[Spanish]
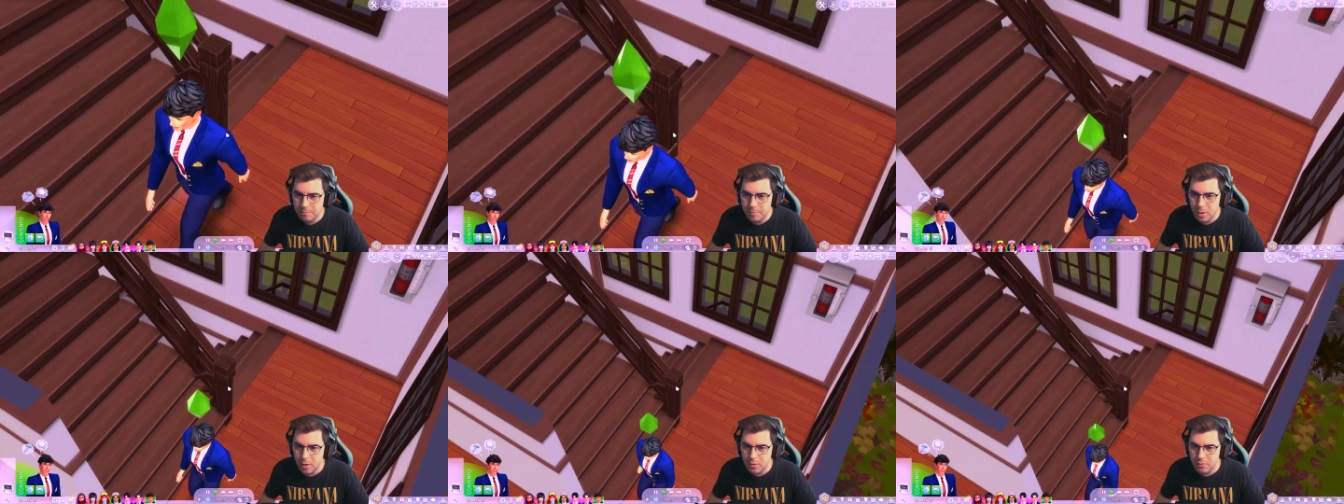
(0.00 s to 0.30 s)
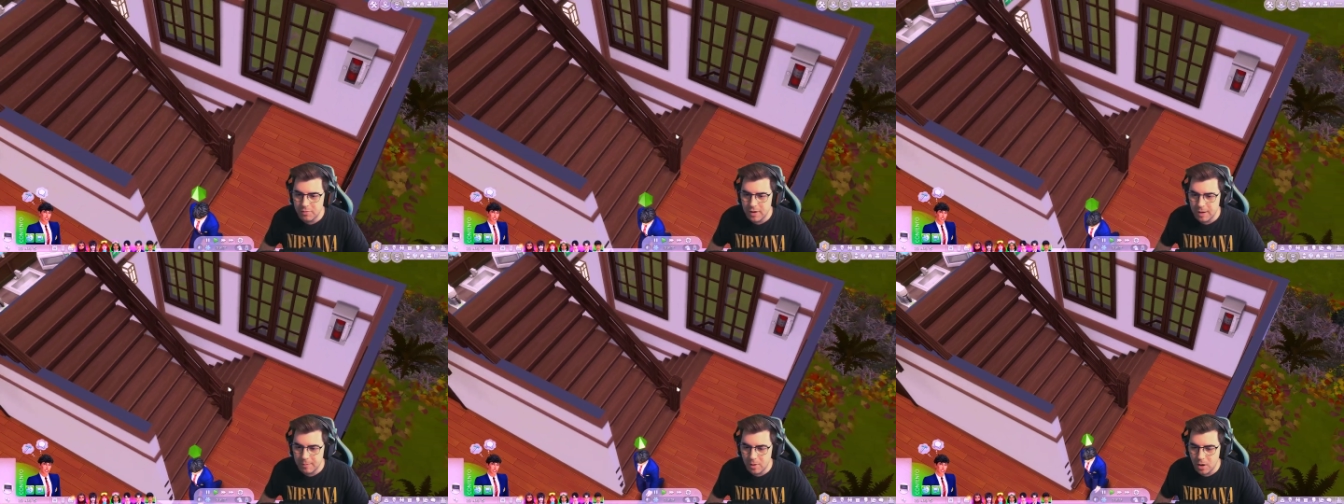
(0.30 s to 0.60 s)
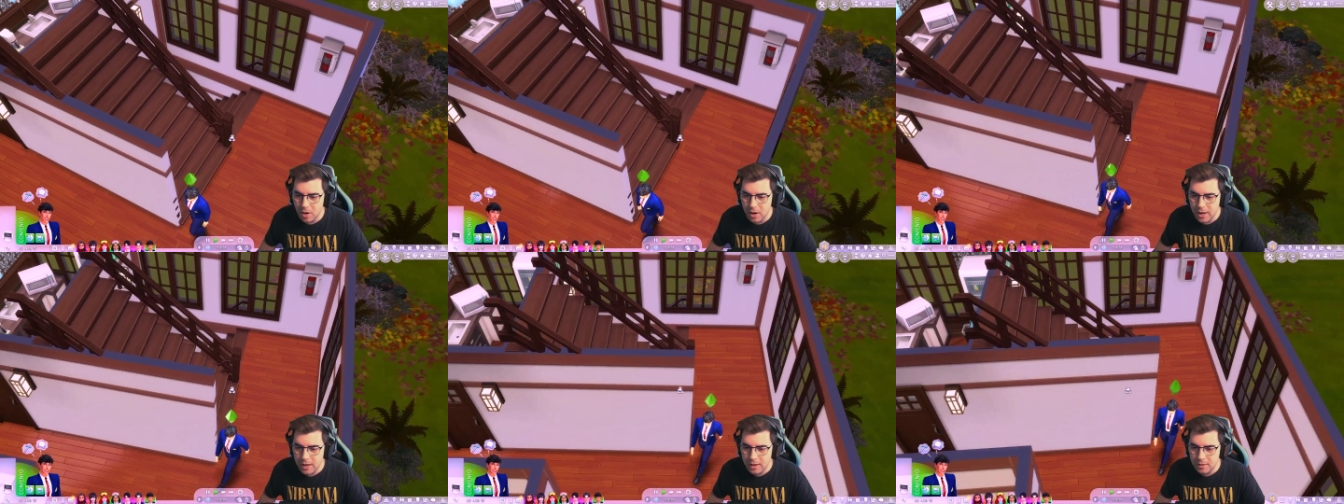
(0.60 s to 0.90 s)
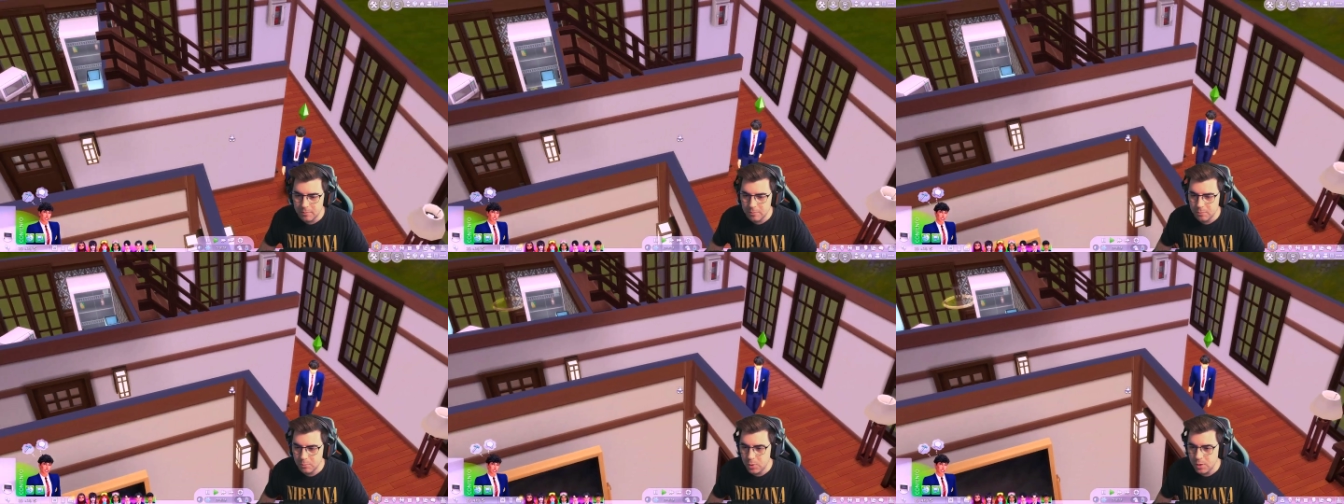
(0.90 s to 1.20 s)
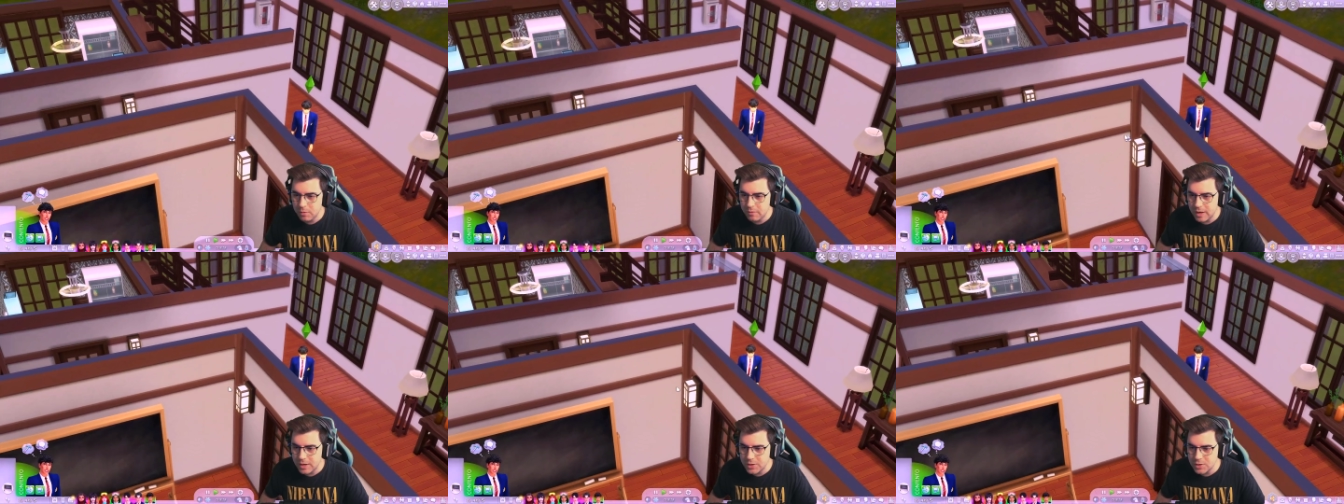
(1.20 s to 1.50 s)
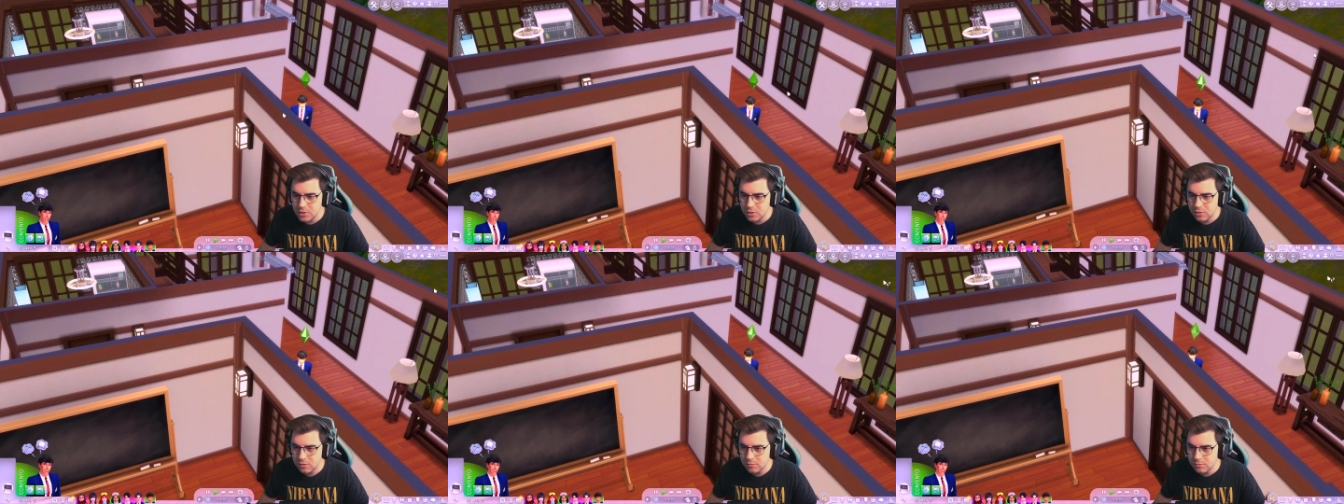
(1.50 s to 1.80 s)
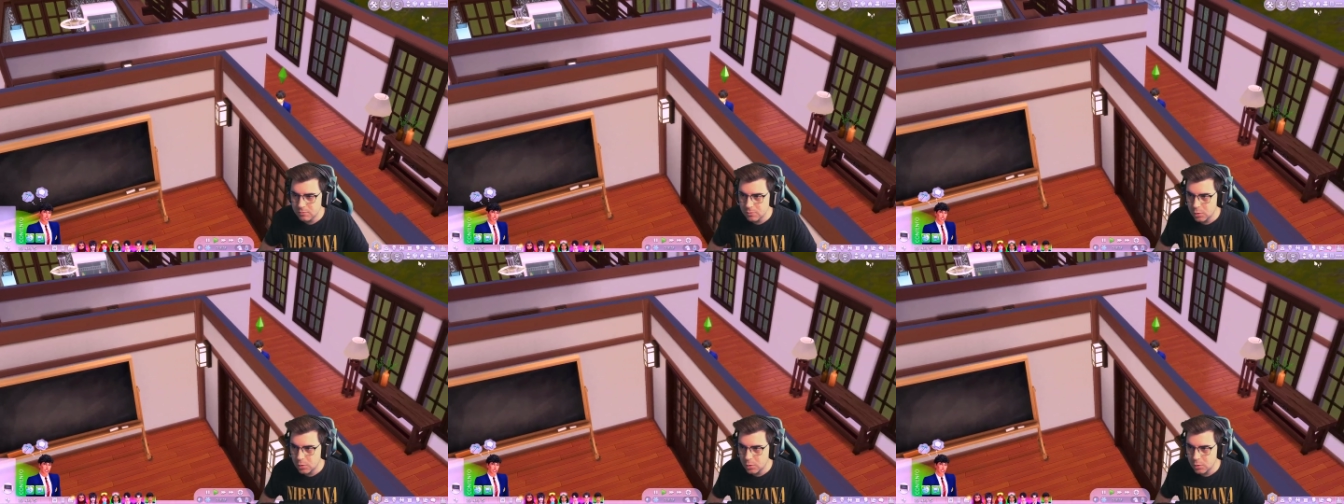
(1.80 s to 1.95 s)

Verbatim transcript: Por favor, eh. Muy bello.